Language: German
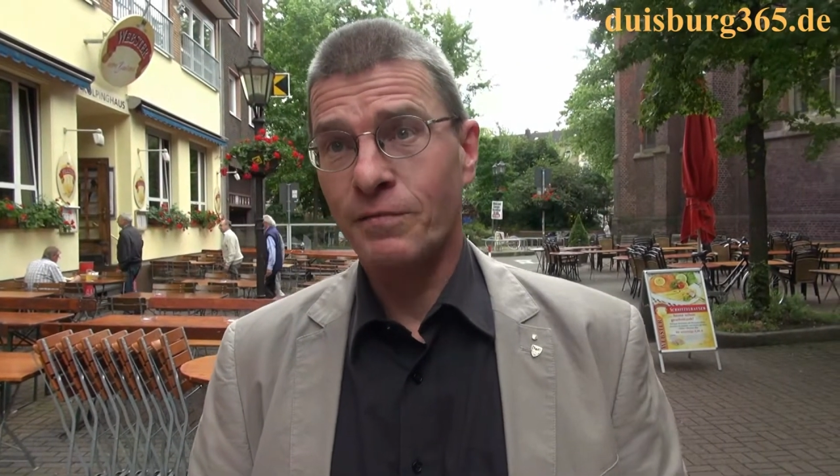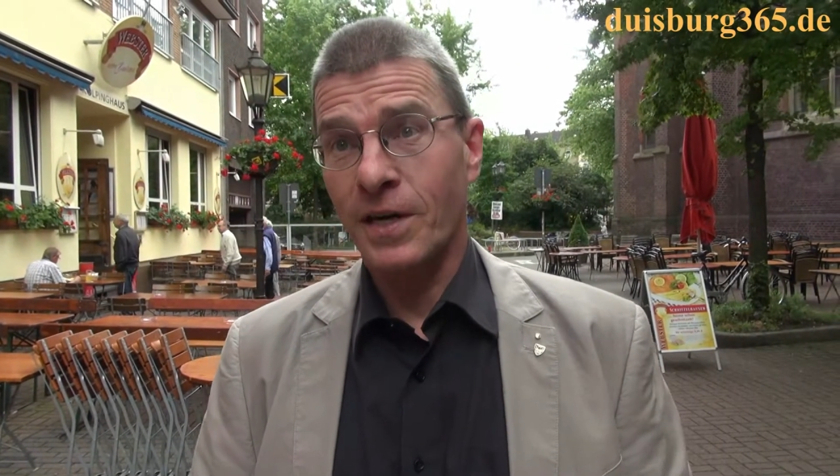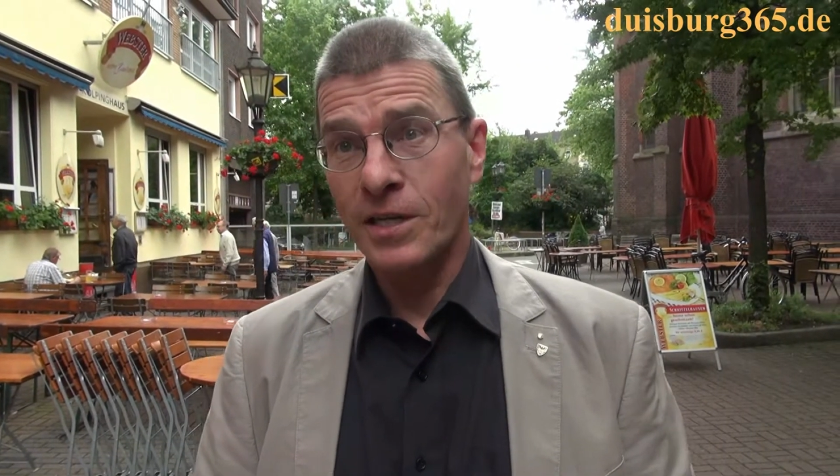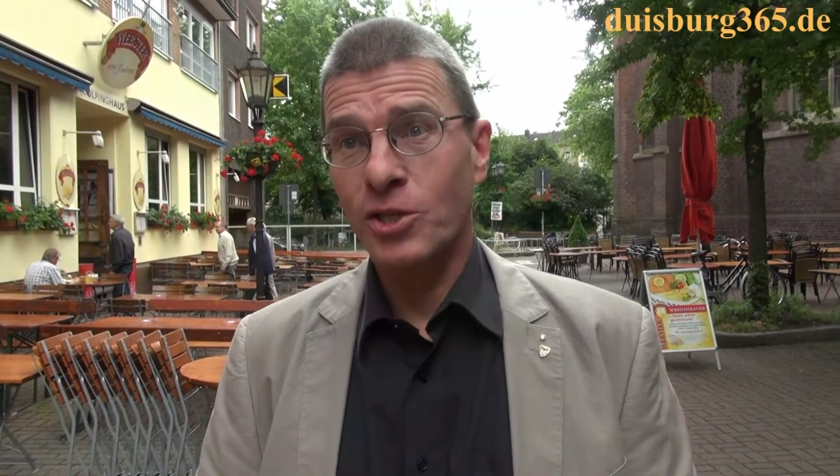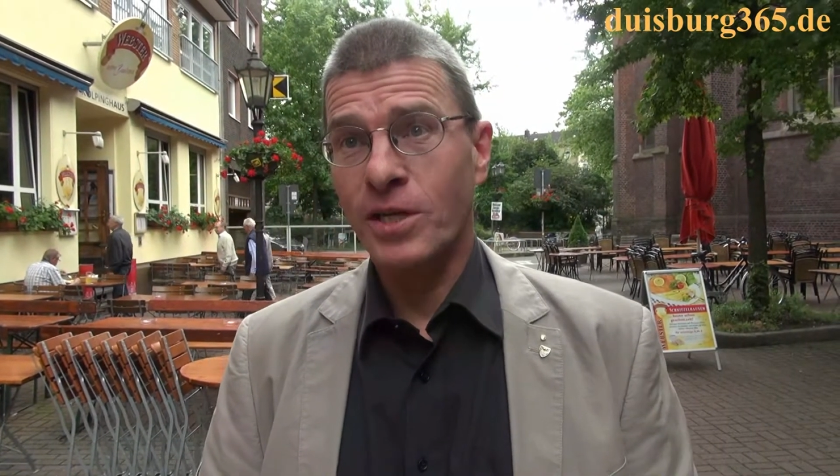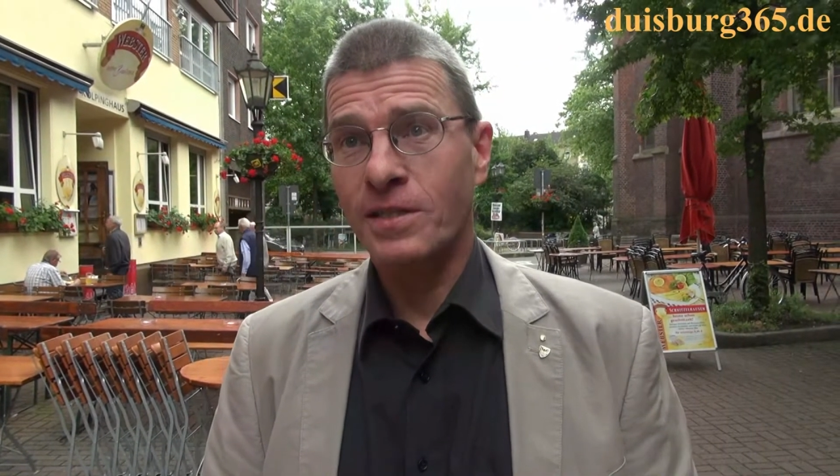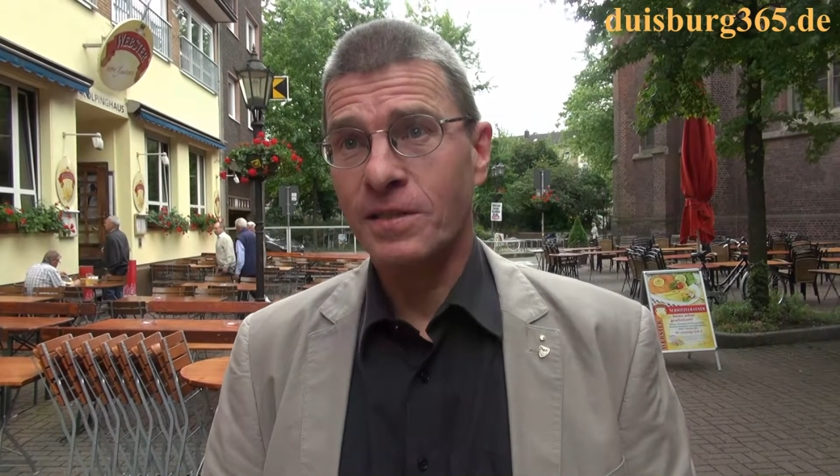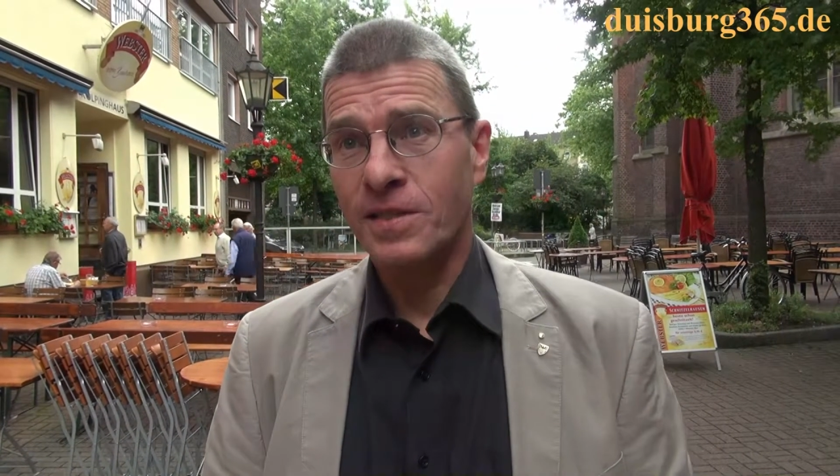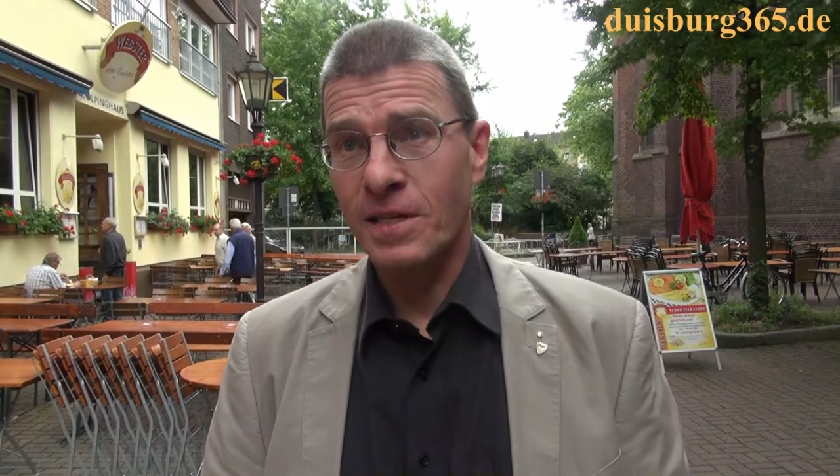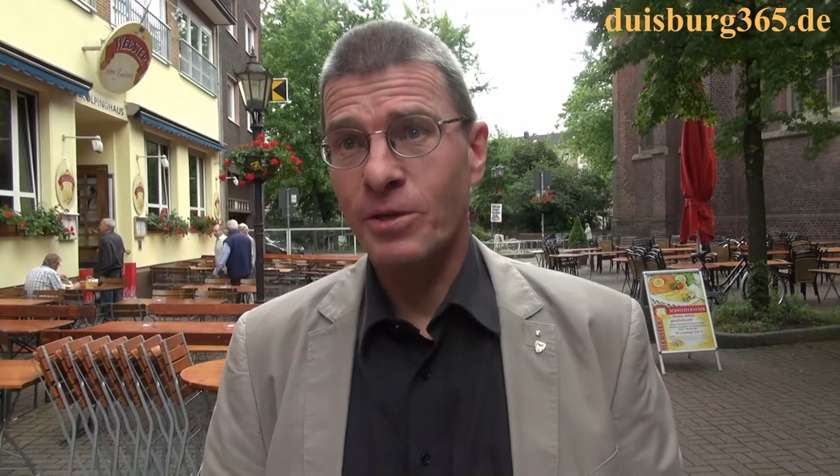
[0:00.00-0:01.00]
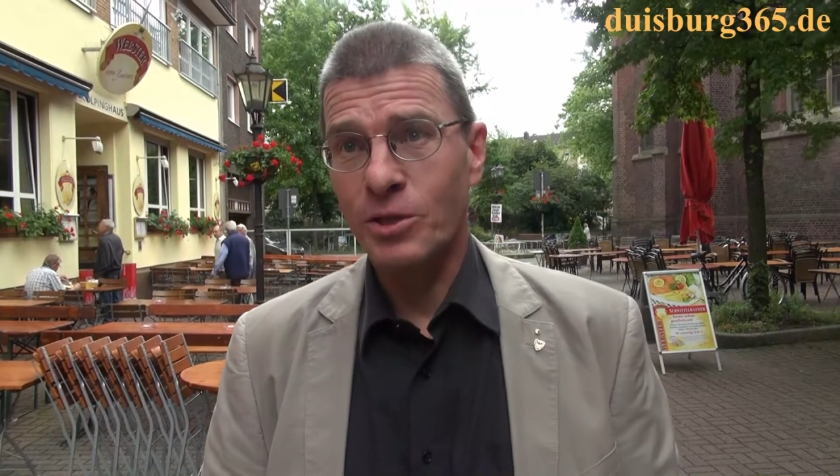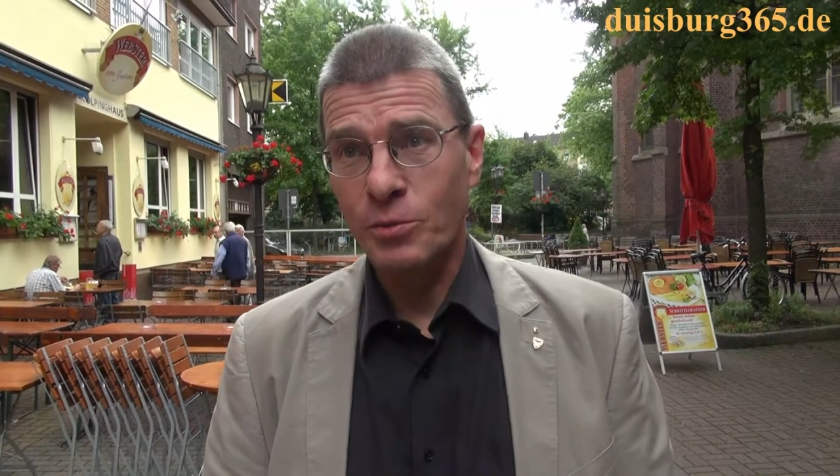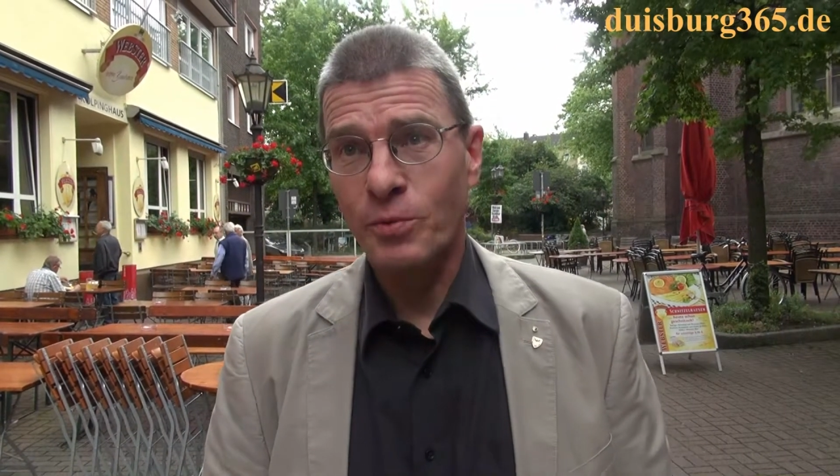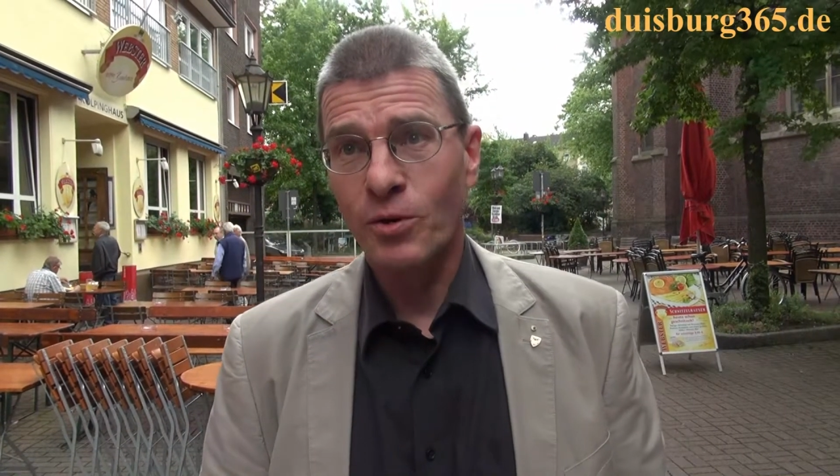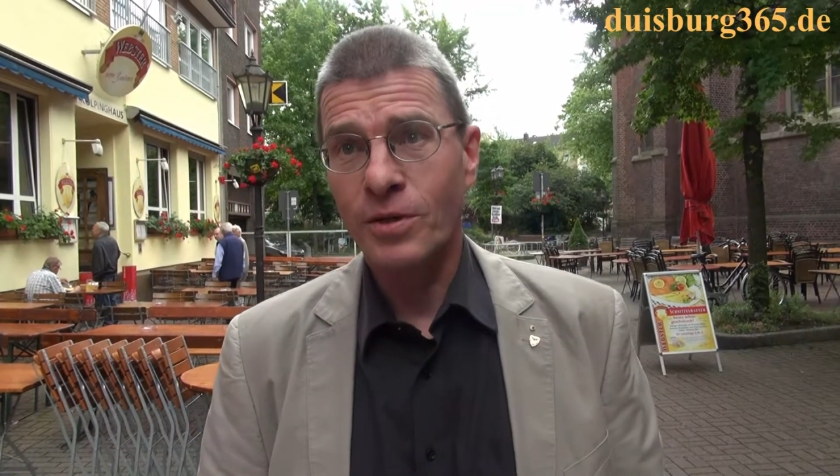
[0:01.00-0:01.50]
Veranstaltern selber
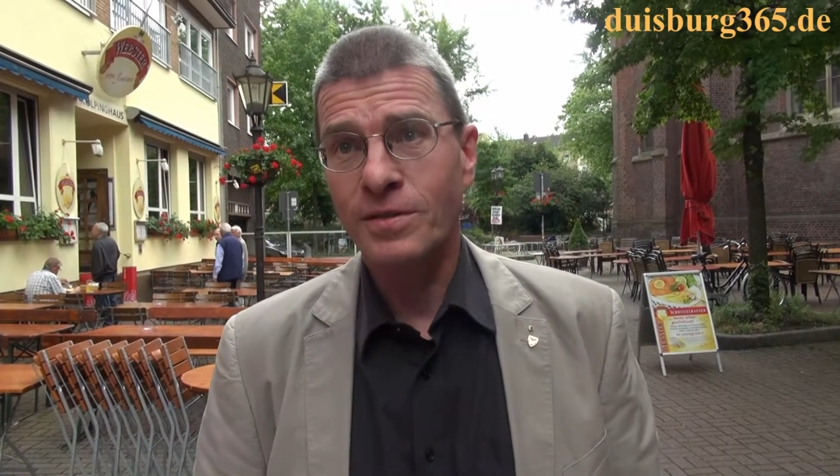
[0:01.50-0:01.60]
gesprochen.